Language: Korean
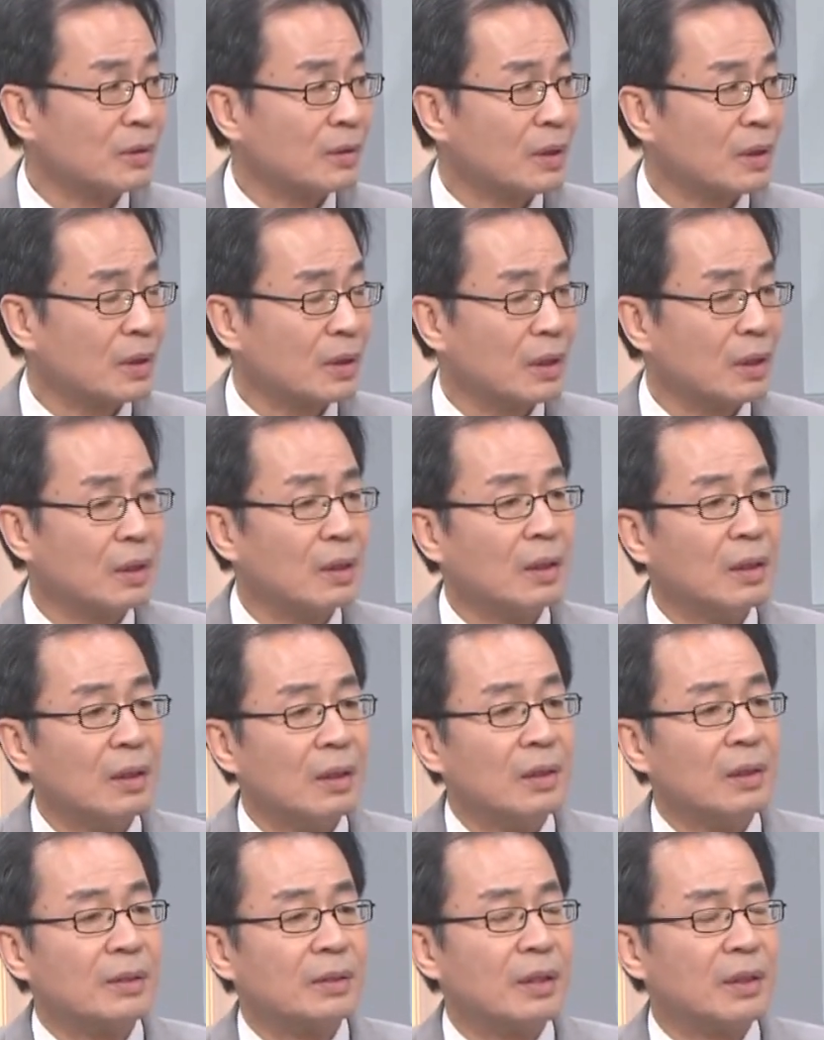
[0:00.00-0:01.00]
그러니까
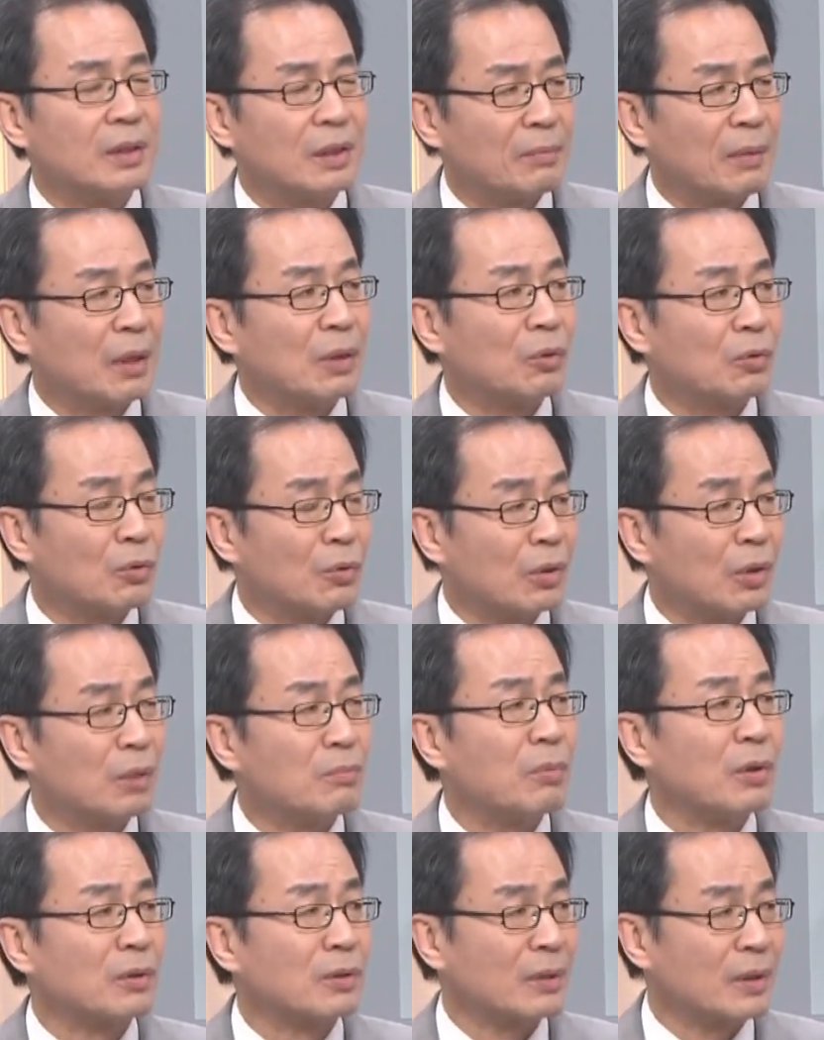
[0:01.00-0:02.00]
제재
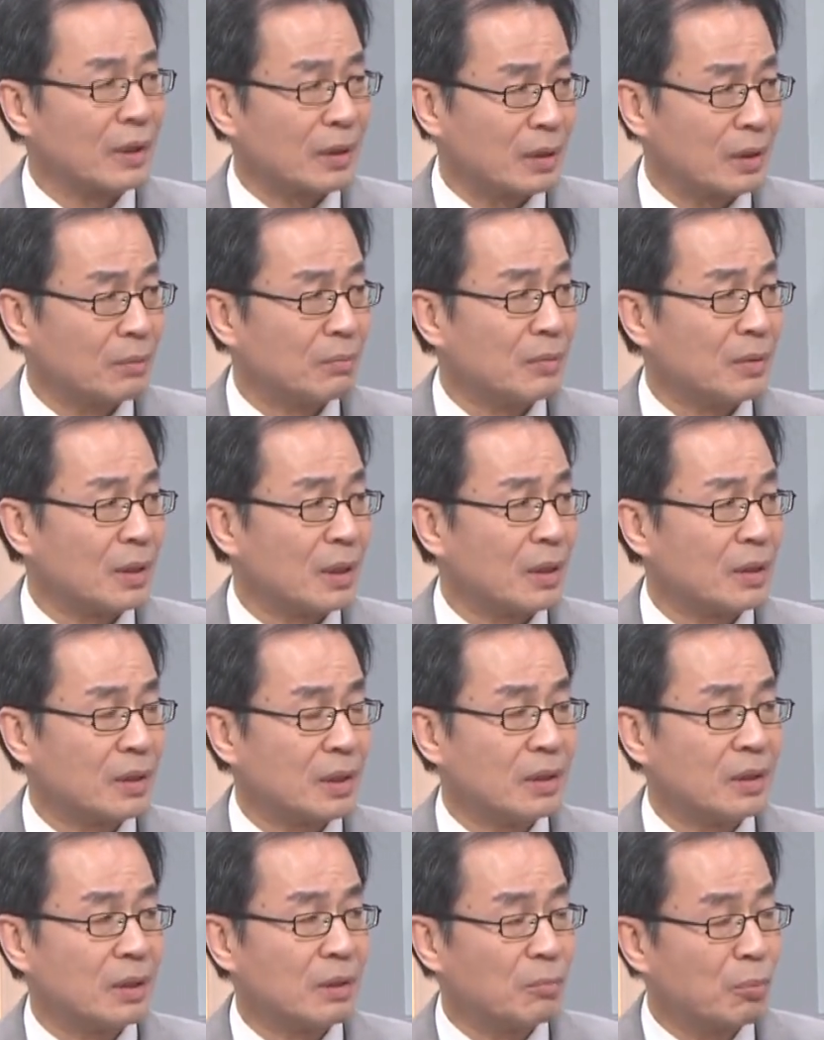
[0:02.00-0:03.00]
만능론에서는 벗어나야 됩니다.
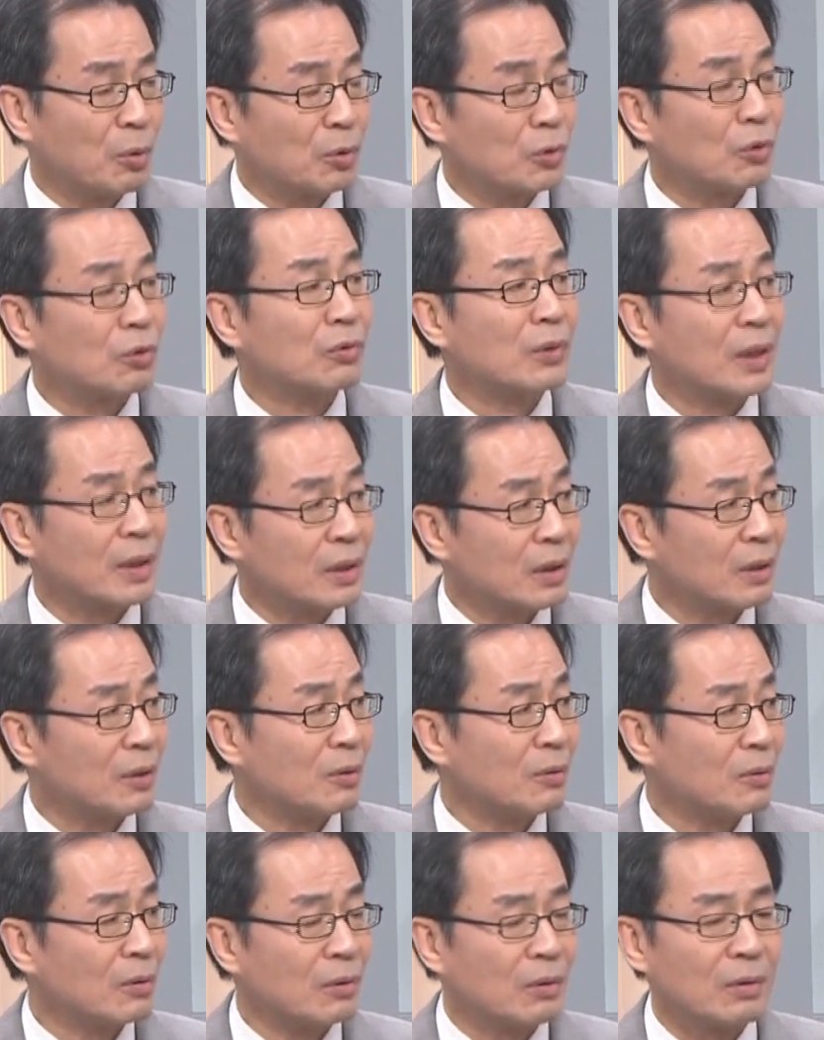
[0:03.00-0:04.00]
제재는 보조 수단인
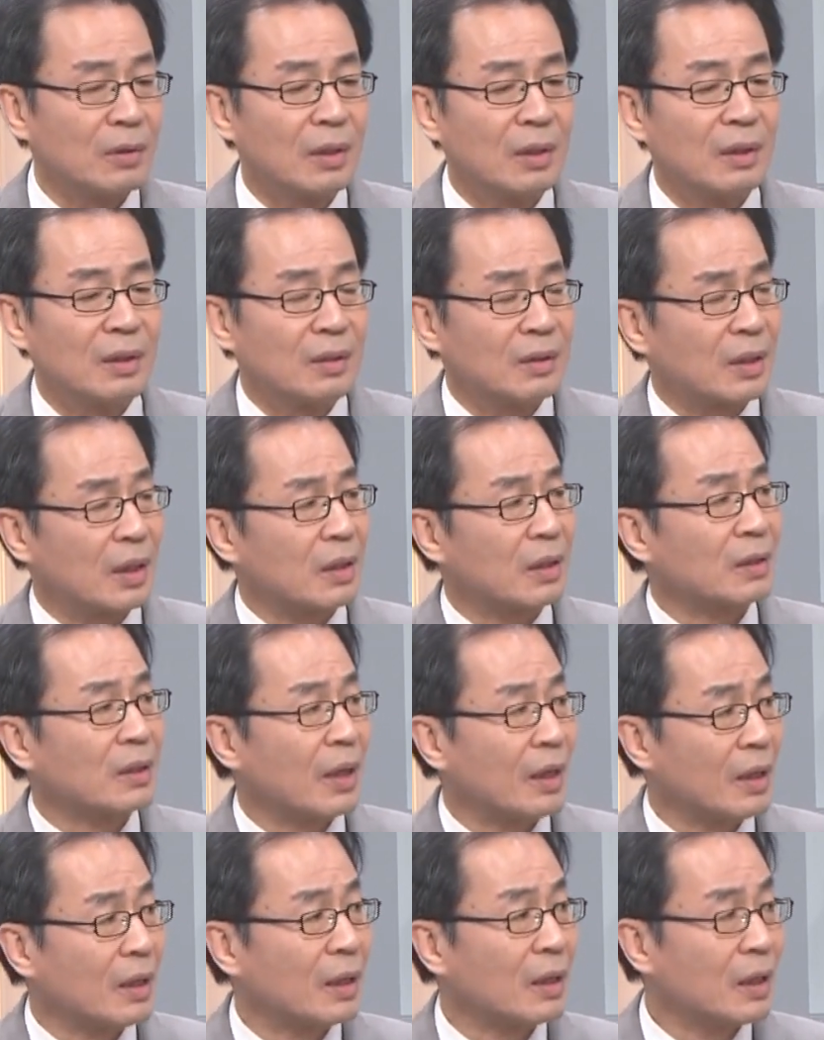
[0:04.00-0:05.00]
거고 다른
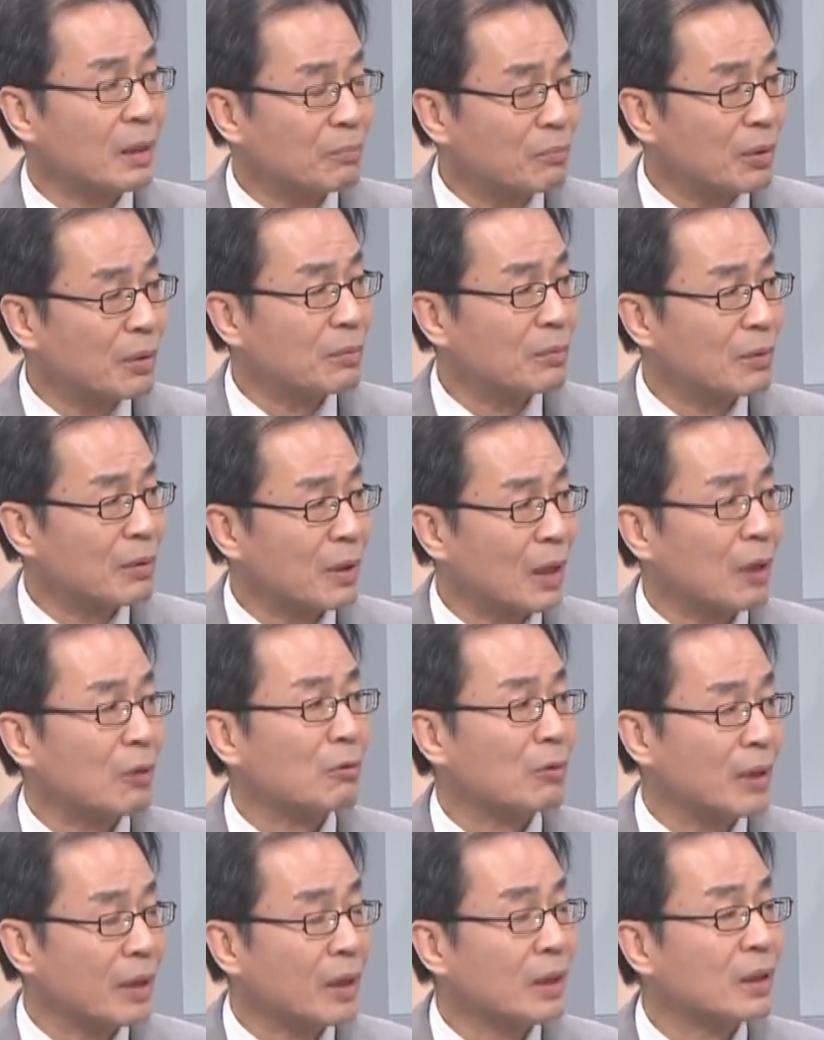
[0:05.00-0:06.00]
다양한 해법을
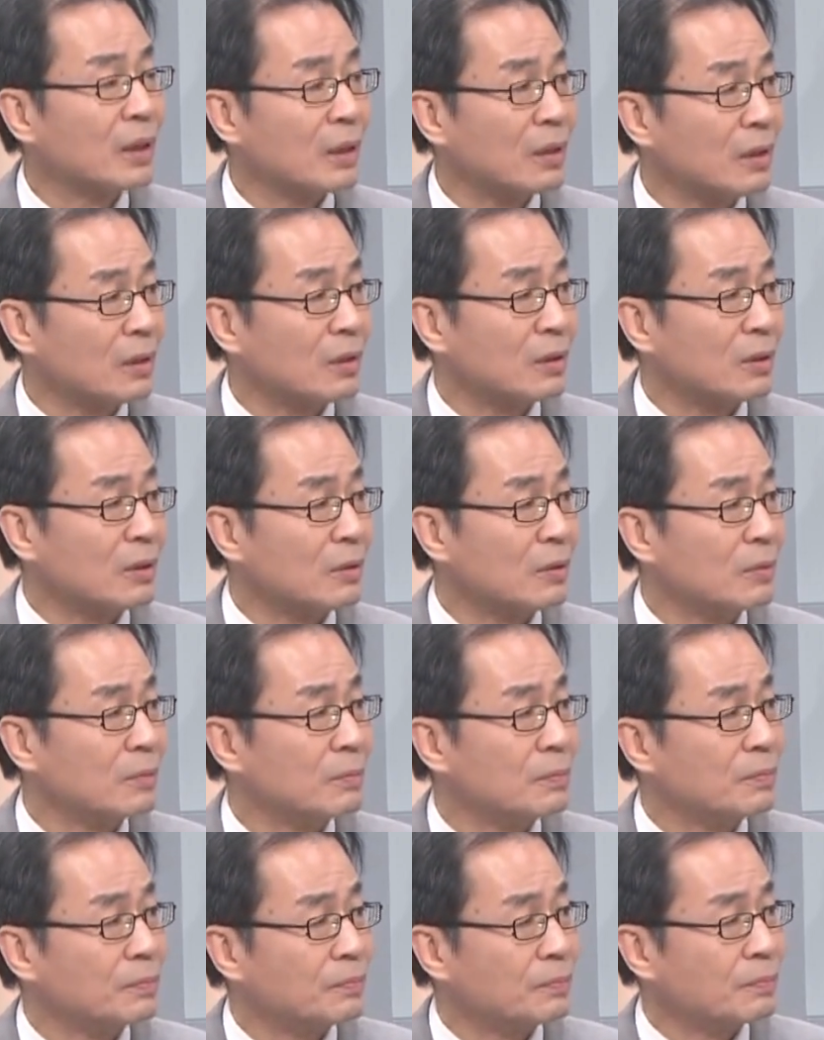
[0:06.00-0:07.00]
강구를 해야 되는 거죠.
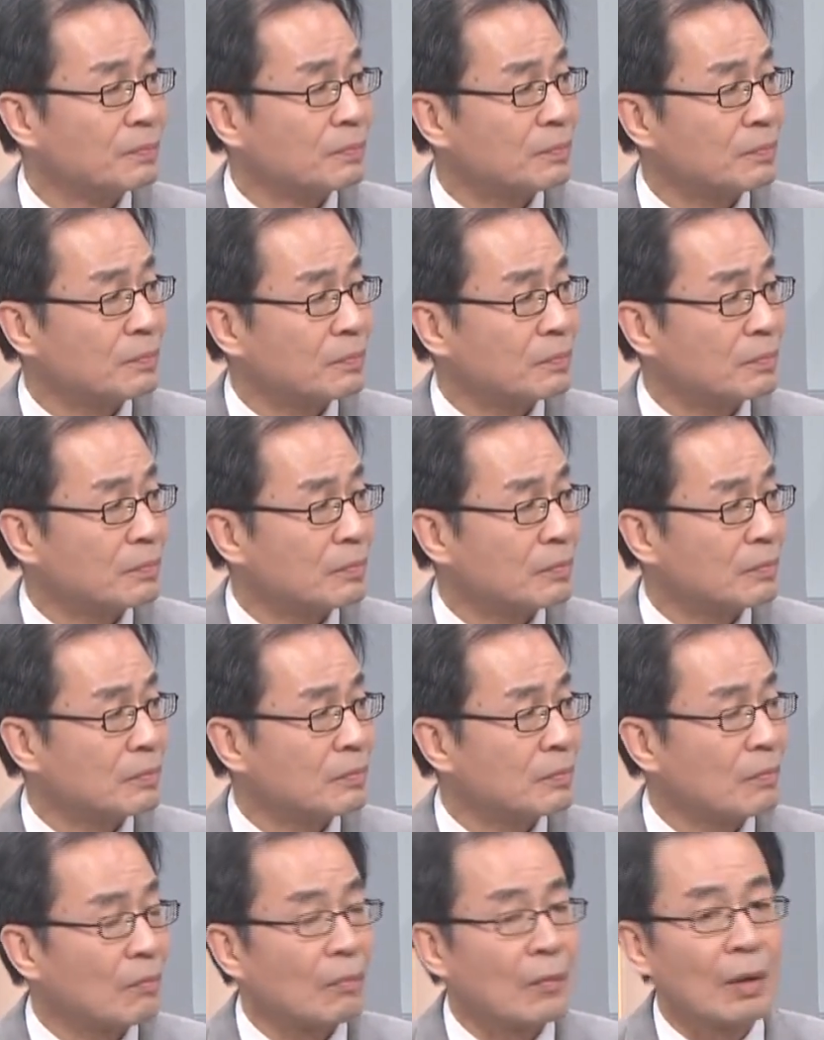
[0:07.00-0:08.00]
어떤 게
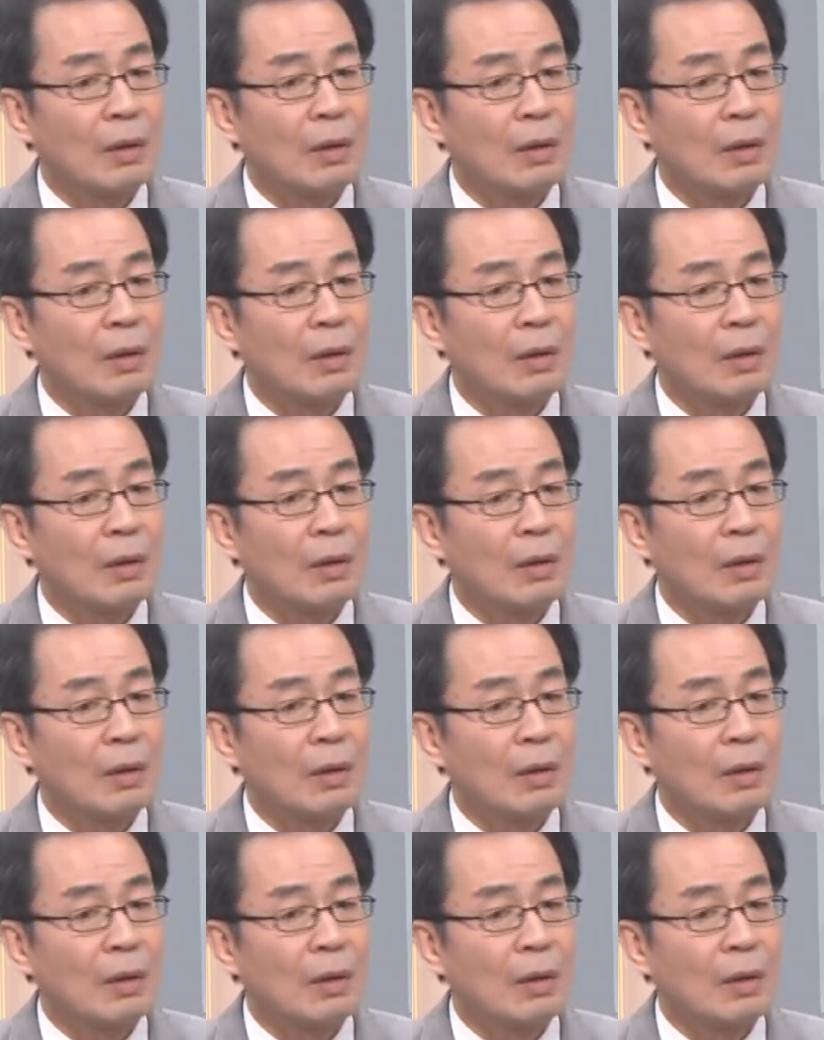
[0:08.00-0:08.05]
있습니까?